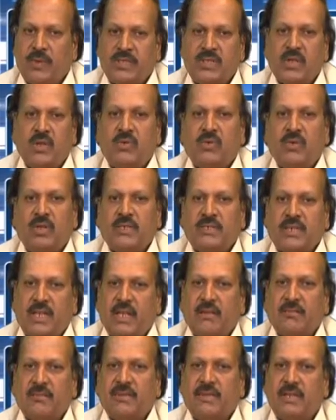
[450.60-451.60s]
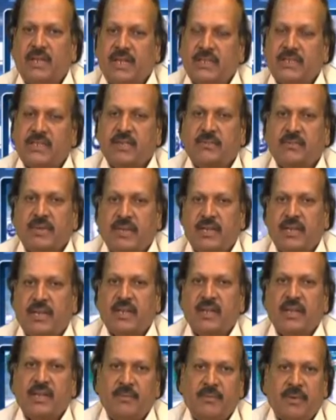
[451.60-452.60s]
ప్రజలు కూడా చాలామంది రాజకీయ పార్టీలు
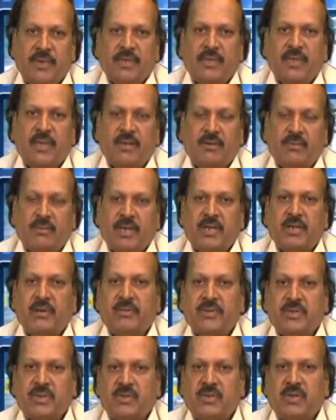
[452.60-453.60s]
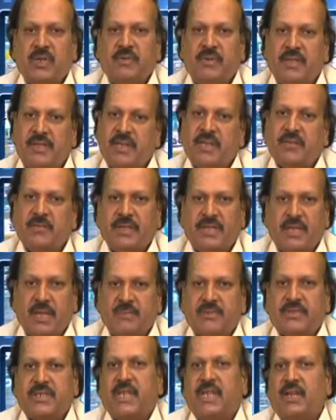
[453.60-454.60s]
కానీ ప్రజా ప్రజాపక్షం కూడా వ్యతిరేక ప్రతి
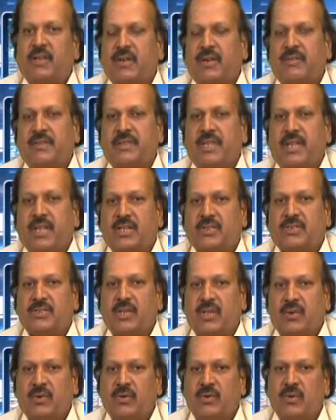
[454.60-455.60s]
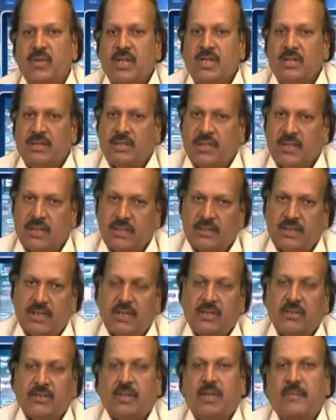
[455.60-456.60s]
అంశాన్ని కూడా వ్యతిరేకిస్తున్నారు తీవ్ర
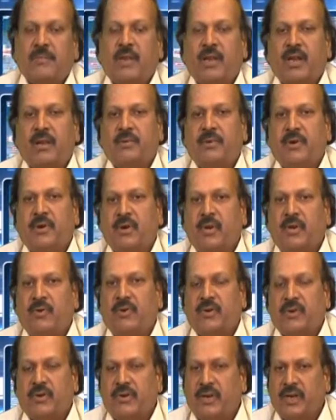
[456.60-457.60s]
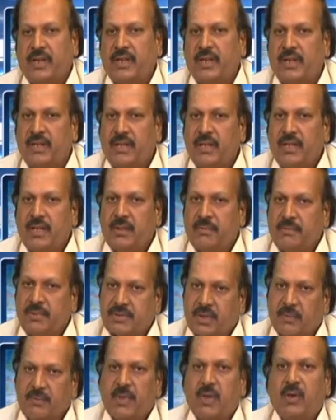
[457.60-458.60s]
తన పార్లమెంట్లో ఉన్నటువంటి
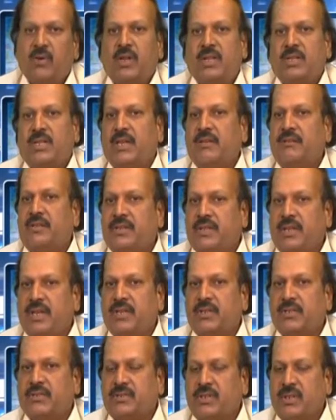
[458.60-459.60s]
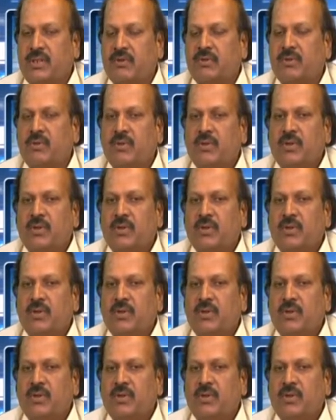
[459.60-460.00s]
సభ్యులు కూడా దాన్ని వ్యతిరేకిస్తున్నారు